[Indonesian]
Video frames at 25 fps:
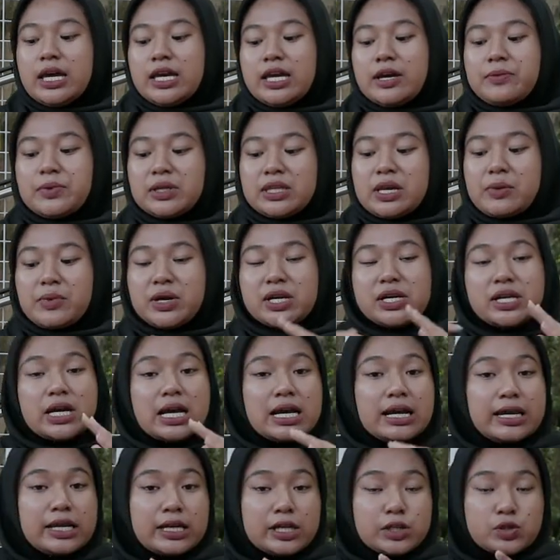Yang pertama
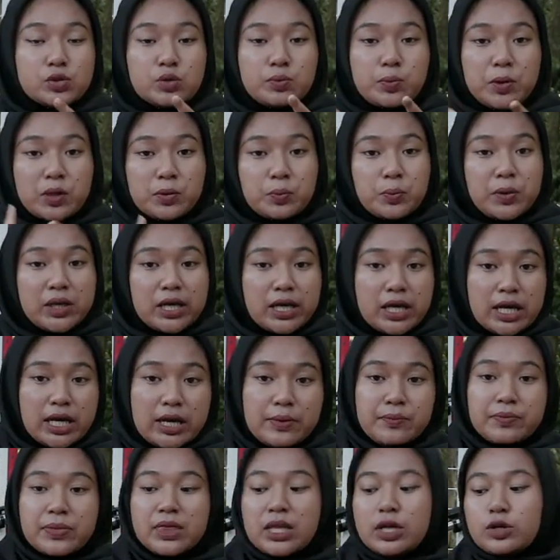dia ini support big
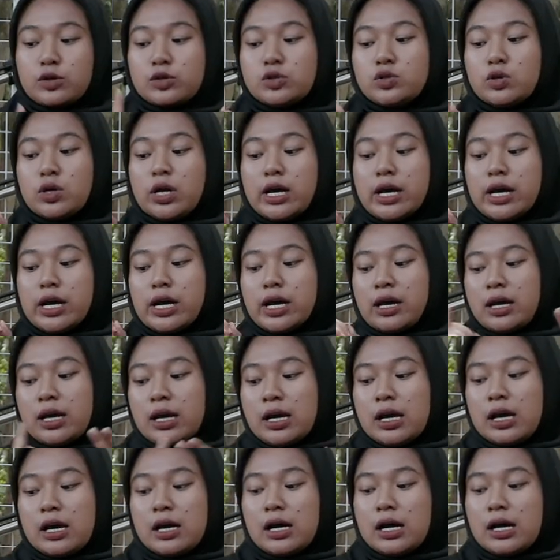game, terus juga
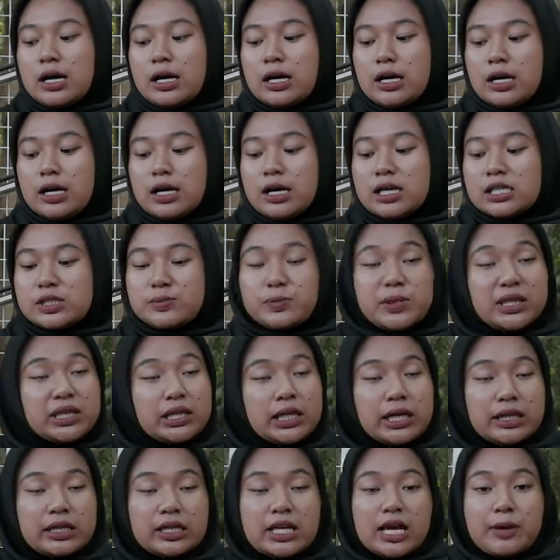uh, speed
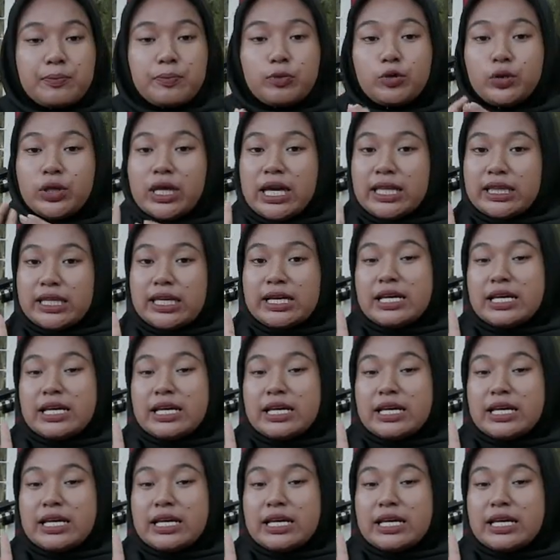tracknya punya